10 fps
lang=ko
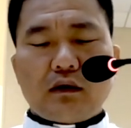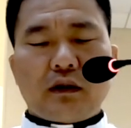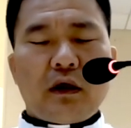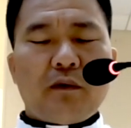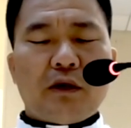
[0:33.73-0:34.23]

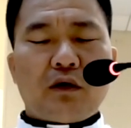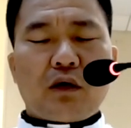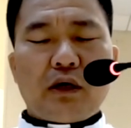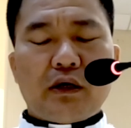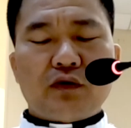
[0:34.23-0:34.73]
그때
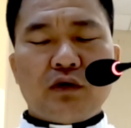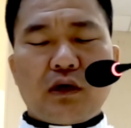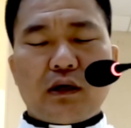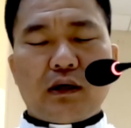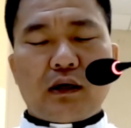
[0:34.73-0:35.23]
베드로가
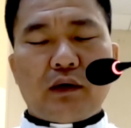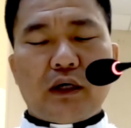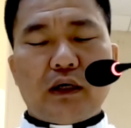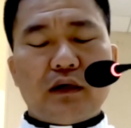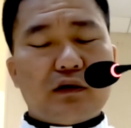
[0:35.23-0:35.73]
예수님께
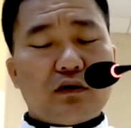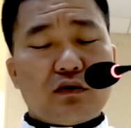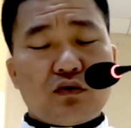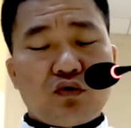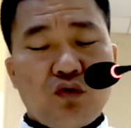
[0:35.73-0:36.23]
다가와
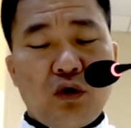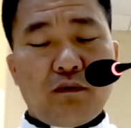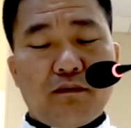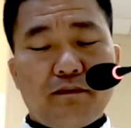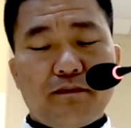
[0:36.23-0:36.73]

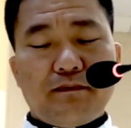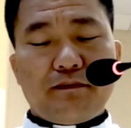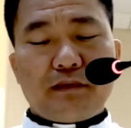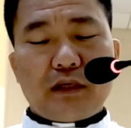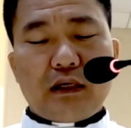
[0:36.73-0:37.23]
주님,
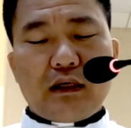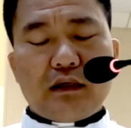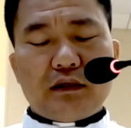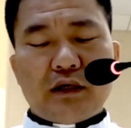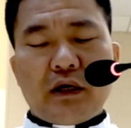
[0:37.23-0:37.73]

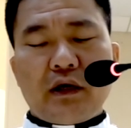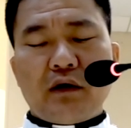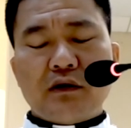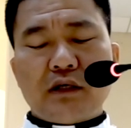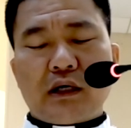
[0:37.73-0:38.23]
제
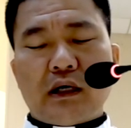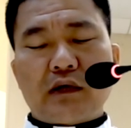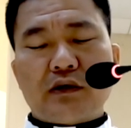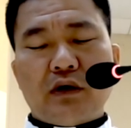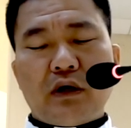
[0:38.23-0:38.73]

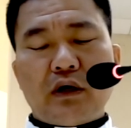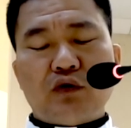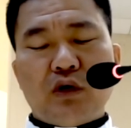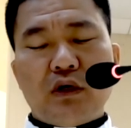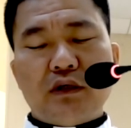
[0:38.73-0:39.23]
형제가 저에게
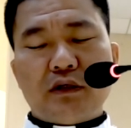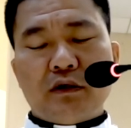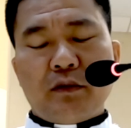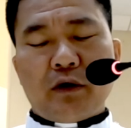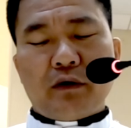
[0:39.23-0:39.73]
죄를
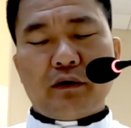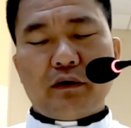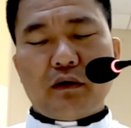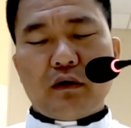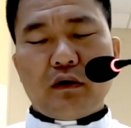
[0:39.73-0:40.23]
지으면
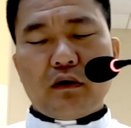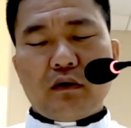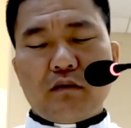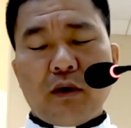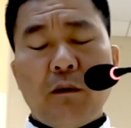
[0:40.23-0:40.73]

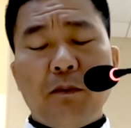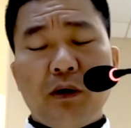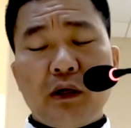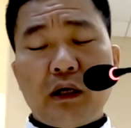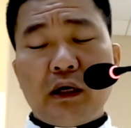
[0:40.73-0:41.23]
몇
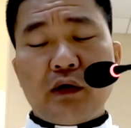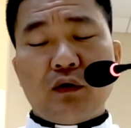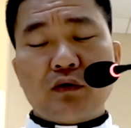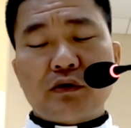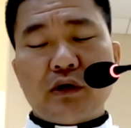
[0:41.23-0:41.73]
번이나
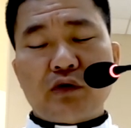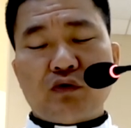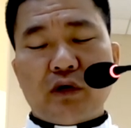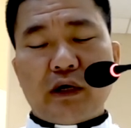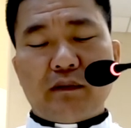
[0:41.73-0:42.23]
용서해
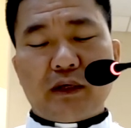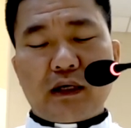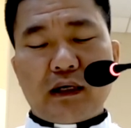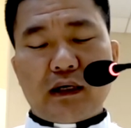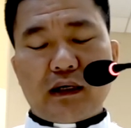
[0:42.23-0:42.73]
주어야
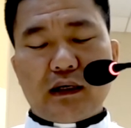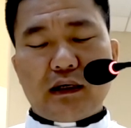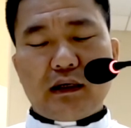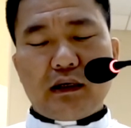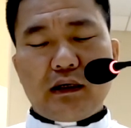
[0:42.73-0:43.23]
합니까?
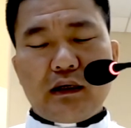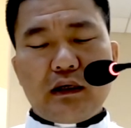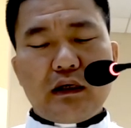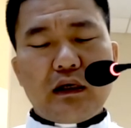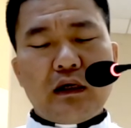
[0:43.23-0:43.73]

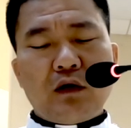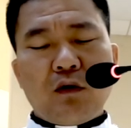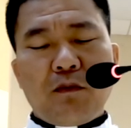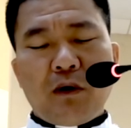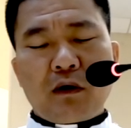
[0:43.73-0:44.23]

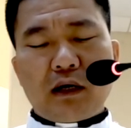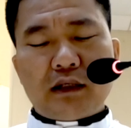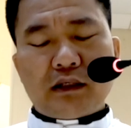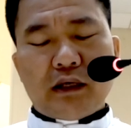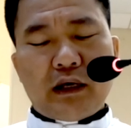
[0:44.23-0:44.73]
일곱
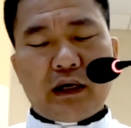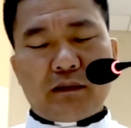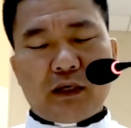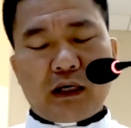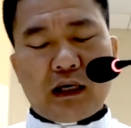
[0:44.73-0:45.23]
번까지 해야
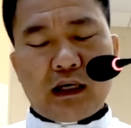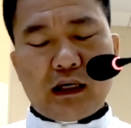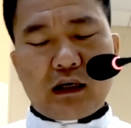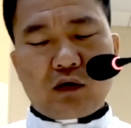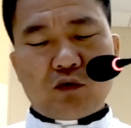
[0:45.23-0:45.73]

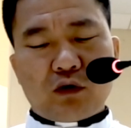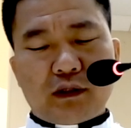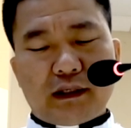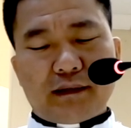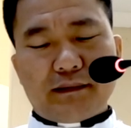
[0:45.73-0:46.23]
합니까? 하고
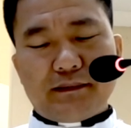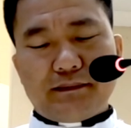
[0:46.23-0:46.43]
물었다.